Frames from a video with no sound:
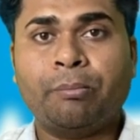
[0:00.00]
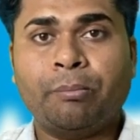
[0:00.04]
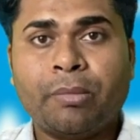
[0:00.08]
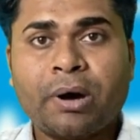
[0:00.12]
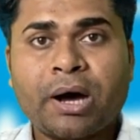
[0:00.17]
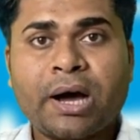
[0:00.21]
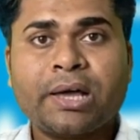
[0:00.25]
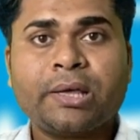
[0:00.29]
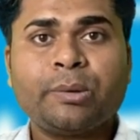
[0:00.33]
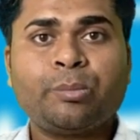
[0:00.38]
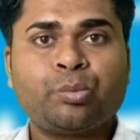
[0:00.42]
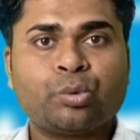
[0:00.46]

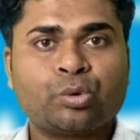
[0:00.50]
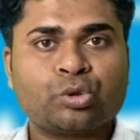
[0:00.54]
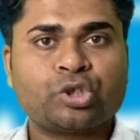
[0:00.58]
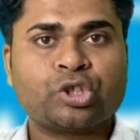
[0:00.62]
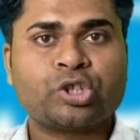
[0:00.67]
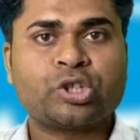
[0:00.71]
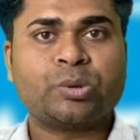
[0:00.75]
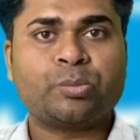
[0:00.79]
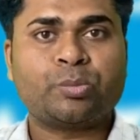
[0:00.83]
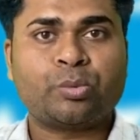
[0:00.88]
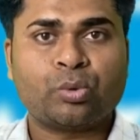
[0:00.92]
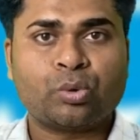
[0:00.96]
माई
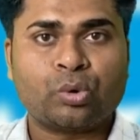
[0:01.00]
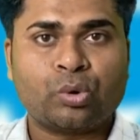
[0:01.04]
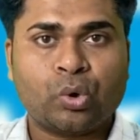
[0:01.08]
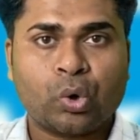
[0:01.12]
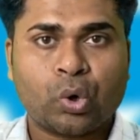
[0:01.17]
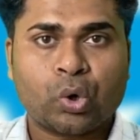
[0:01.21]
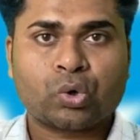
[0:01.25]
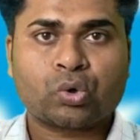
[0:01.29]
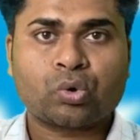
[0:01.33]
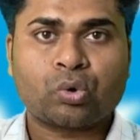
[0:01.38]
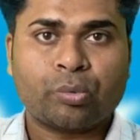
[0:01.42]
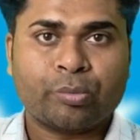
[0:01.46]
प्रोजेक्ट रिपोर्ट
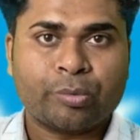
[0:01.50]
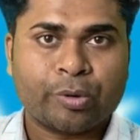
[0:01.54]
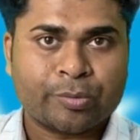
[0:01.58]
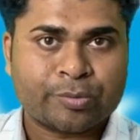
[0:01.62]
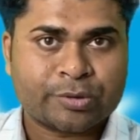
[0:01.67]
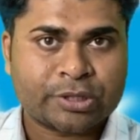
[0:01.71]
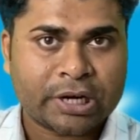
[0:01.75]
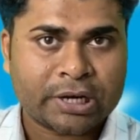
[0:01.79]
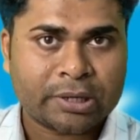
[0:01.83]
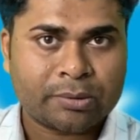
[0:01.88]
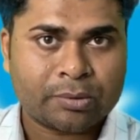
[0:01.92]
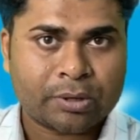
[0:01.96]
डॉट कॉम
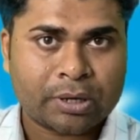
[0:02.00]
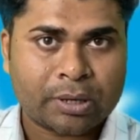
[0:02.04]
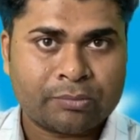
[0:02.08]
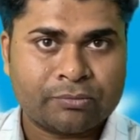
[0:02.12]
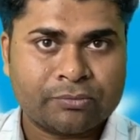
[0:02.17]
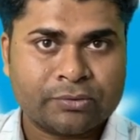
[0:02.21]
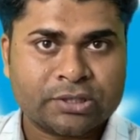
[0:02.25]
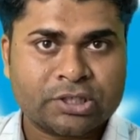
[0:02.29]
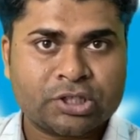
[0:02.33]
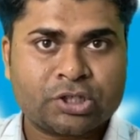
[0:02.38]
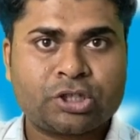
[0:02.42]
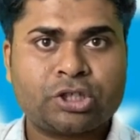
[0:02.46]
वेबसाइट पर आप
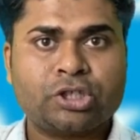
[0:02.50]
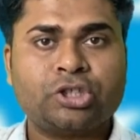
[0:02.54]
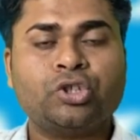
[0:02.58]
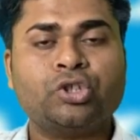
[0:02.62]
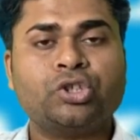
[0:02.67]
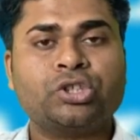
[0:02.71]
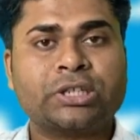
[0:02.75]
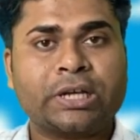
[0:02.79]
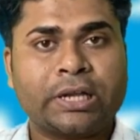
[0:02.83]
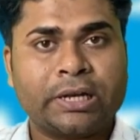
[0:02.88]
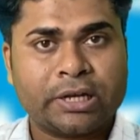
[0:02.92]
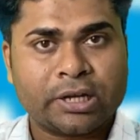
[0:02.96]
विजिट कीजिए
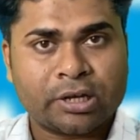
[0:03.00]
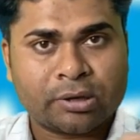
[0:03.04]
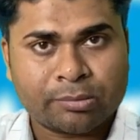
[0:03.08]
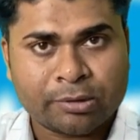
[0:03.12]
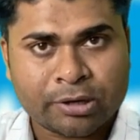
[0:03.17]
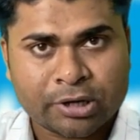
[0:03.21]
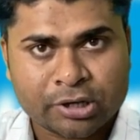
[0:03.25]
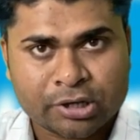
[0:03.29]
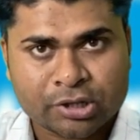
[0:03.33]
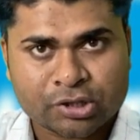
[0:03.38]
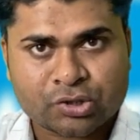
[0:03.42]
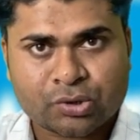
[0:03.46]
इसका लिंक
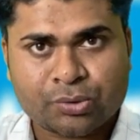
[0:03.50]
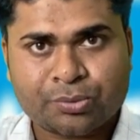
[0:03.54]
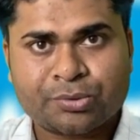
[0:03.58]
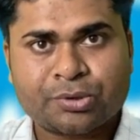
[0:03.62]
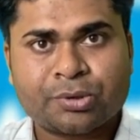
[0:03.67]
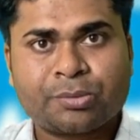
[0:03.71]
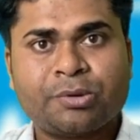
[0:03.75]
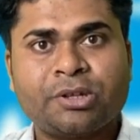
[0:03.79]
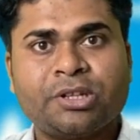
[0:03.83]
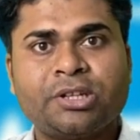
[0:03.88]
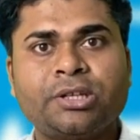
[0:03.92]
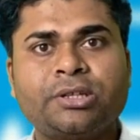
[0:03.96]
मैंने
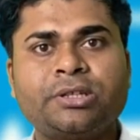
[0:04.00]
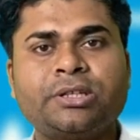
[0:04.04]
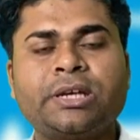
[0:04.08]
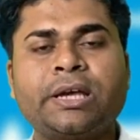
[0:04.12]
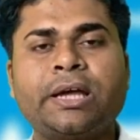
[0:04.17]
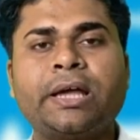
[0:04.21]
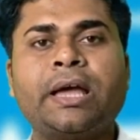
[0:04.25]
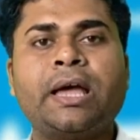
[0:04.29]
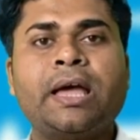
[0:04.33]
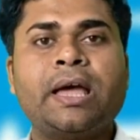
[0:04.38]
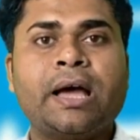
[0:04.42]
डिस्क्रिप्शन में दे दिया